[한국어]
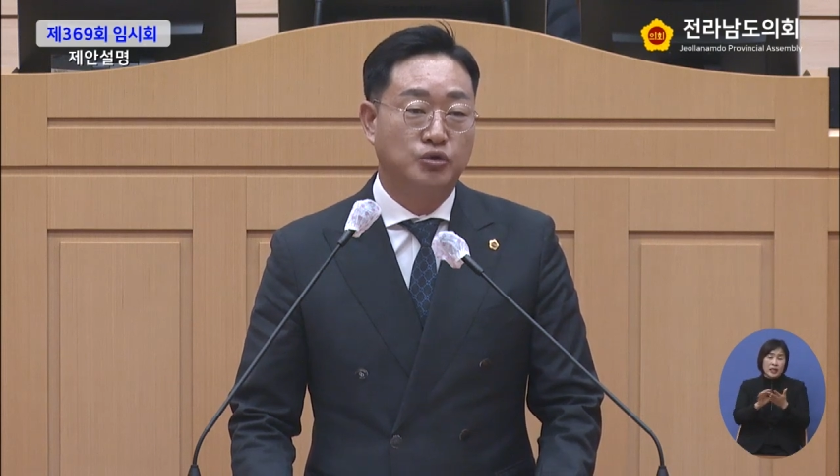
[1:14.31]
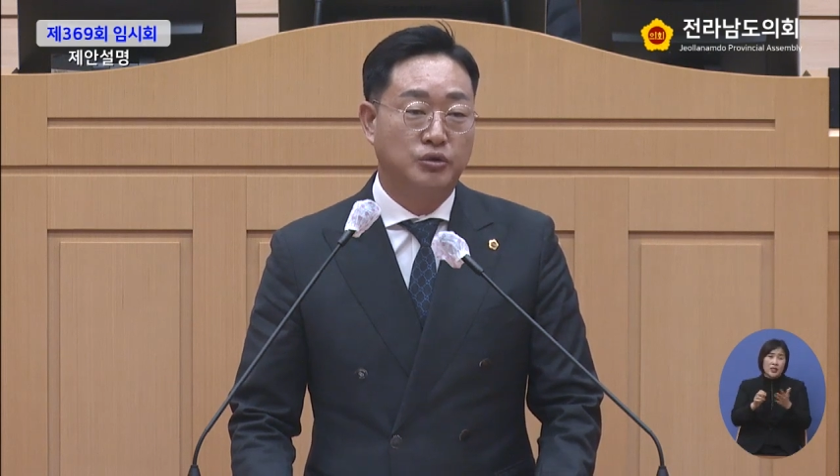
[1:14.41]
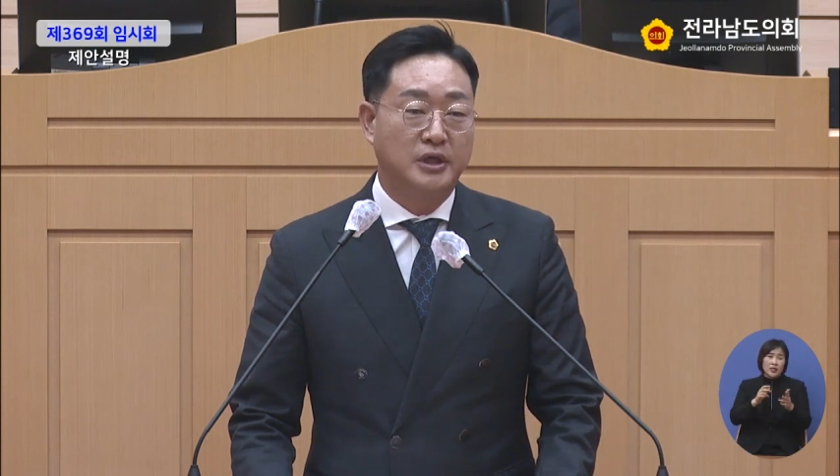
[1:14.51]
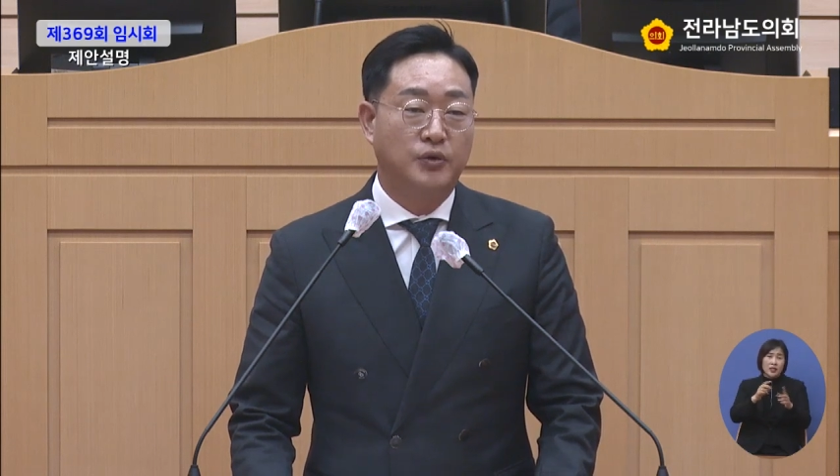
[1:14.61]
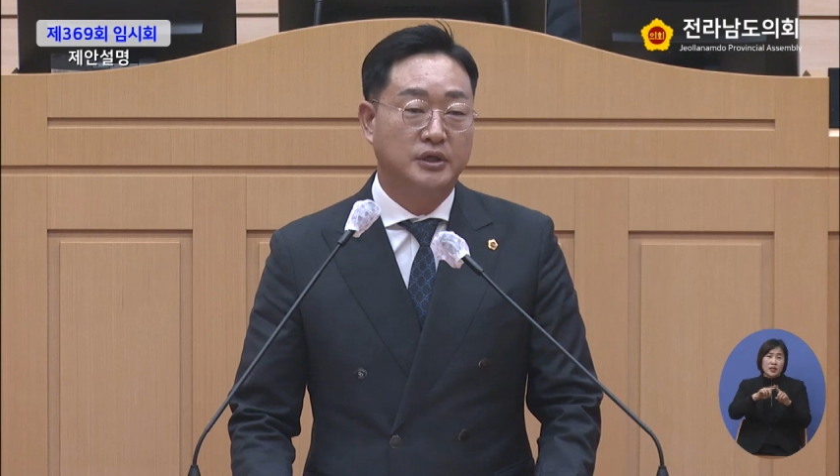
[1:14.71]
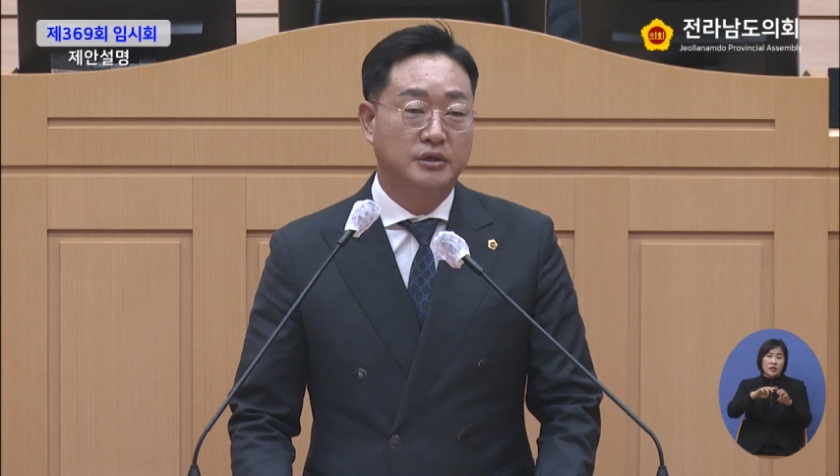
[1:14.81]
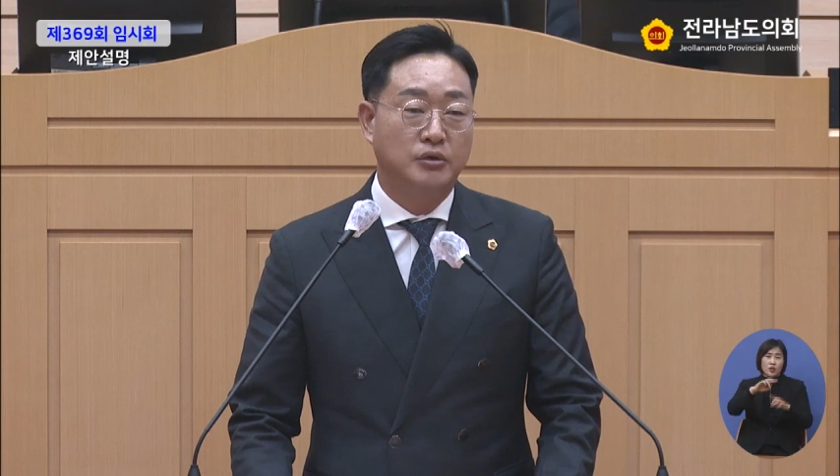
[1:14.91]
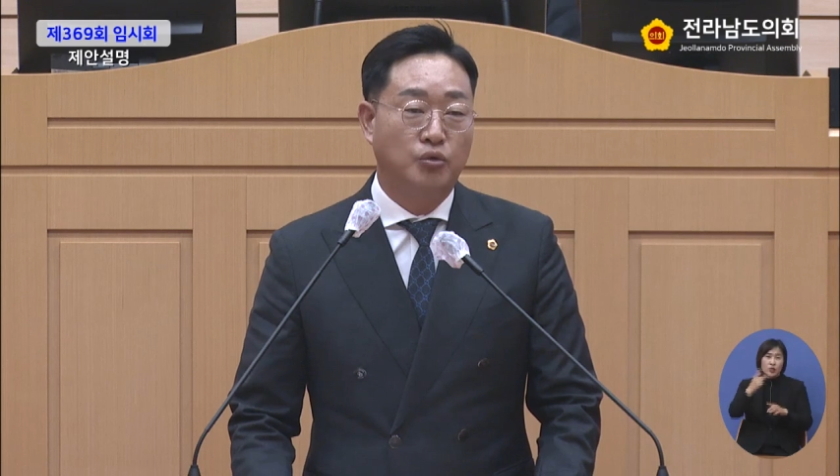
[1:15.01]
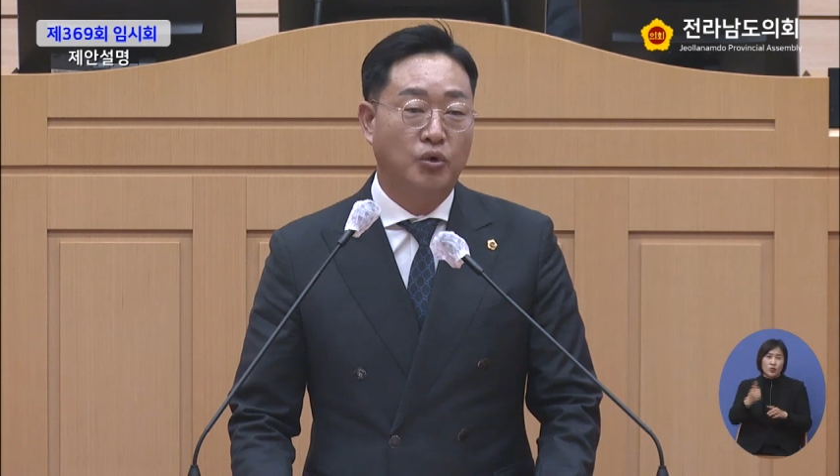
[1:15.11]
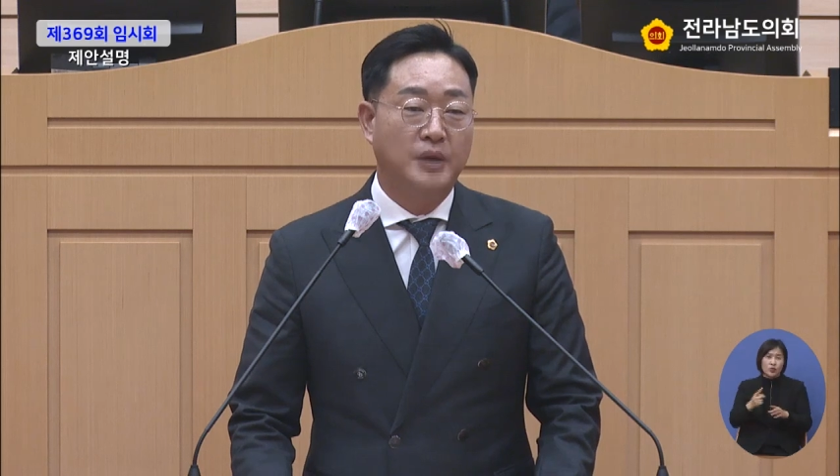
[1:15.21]
주로
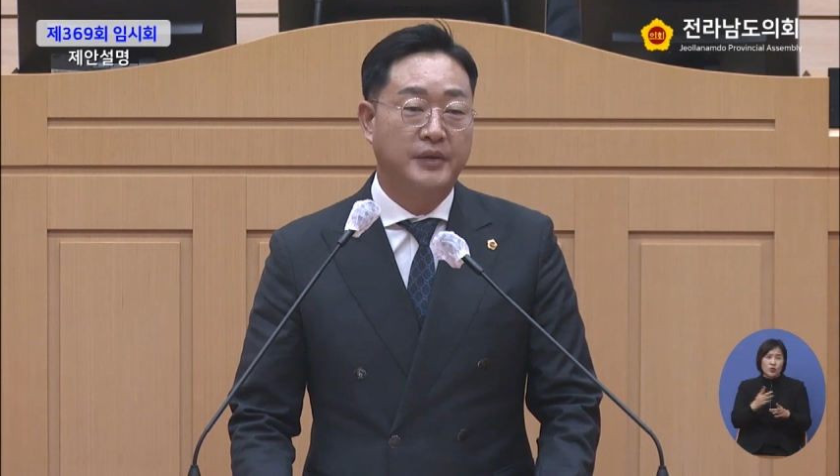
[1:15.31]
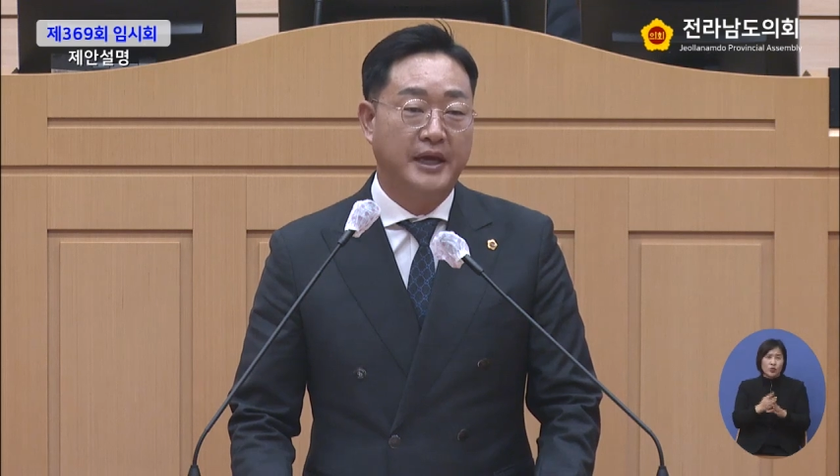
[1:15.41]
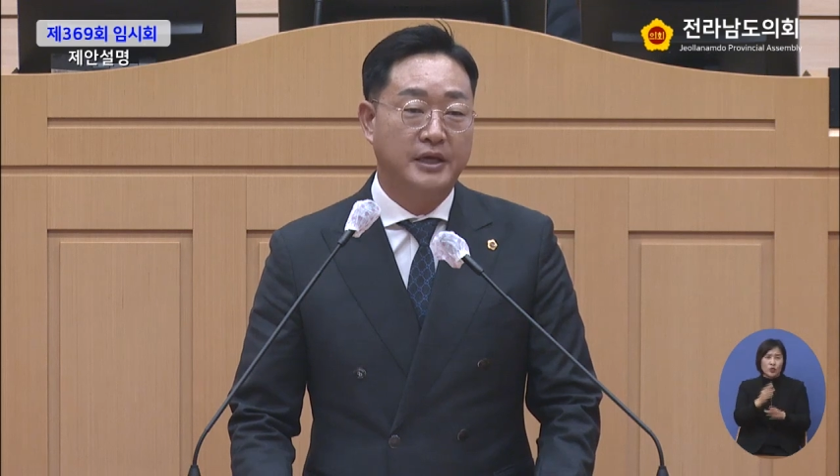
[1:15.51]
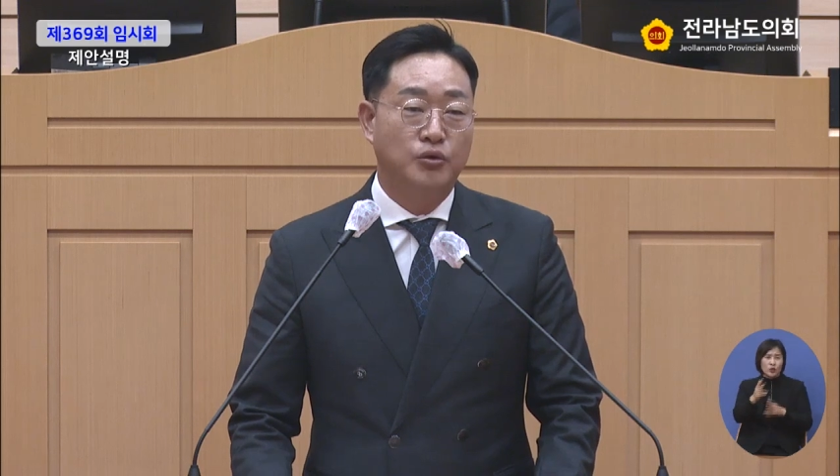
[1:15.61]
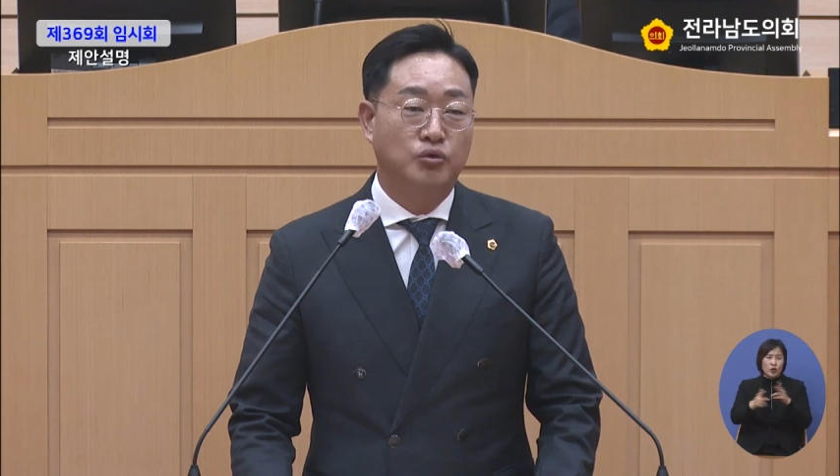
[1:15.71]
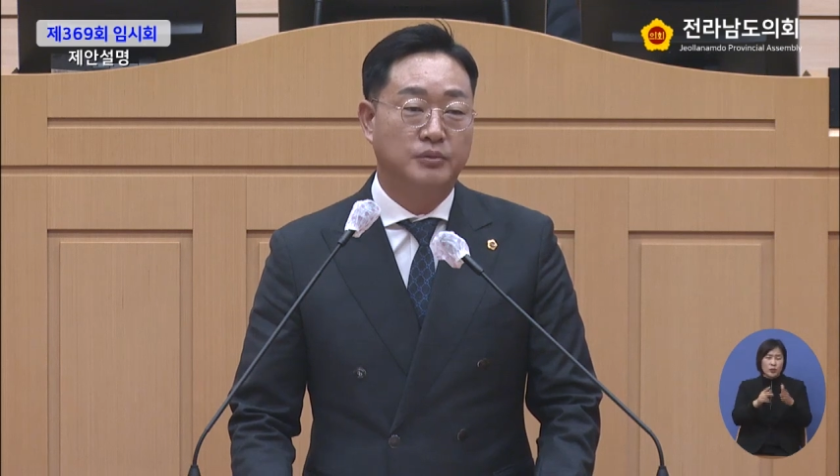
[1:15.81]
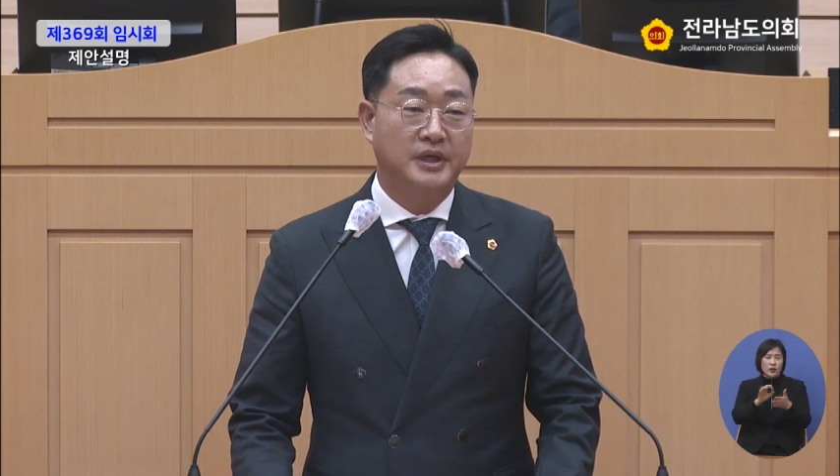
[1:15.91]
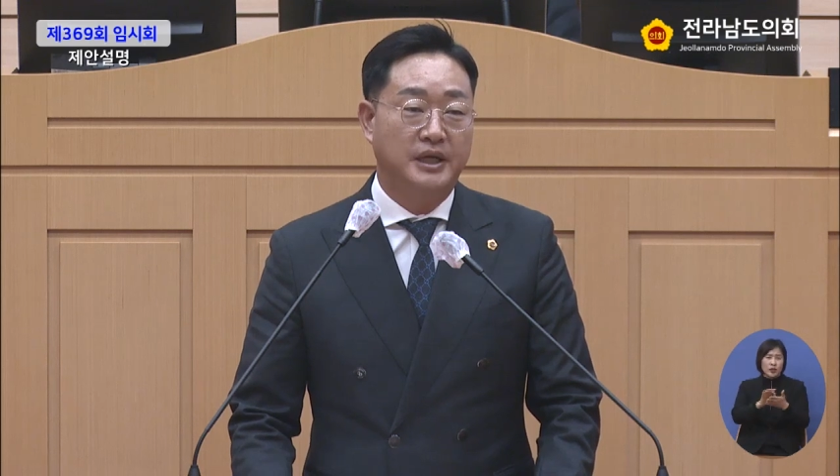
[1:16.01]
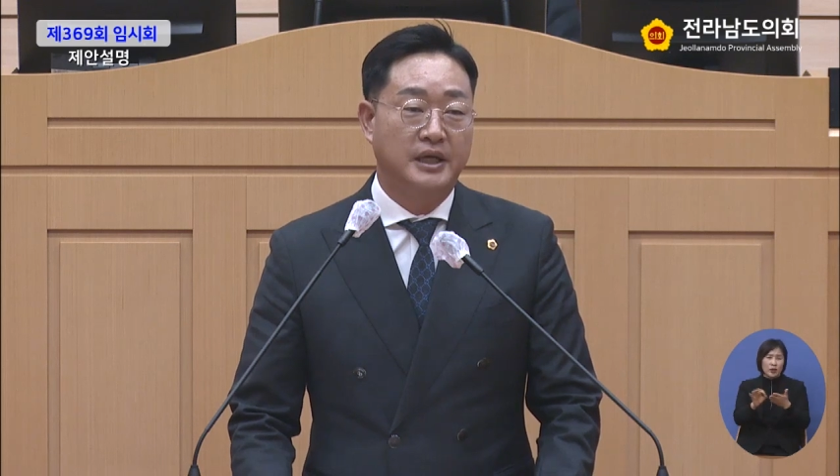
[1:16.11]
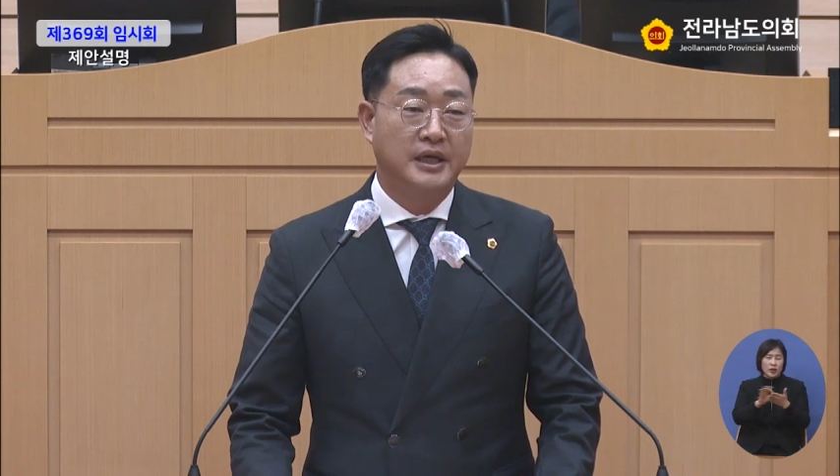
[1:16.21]
사용하는 고압 A
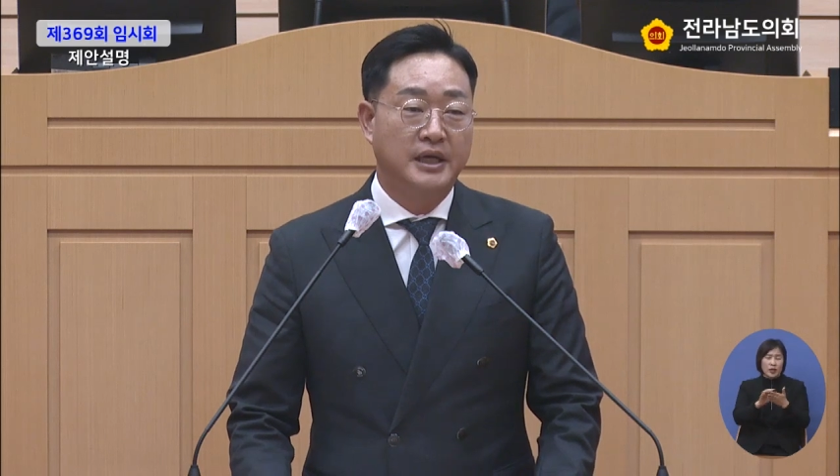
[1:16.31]
요금이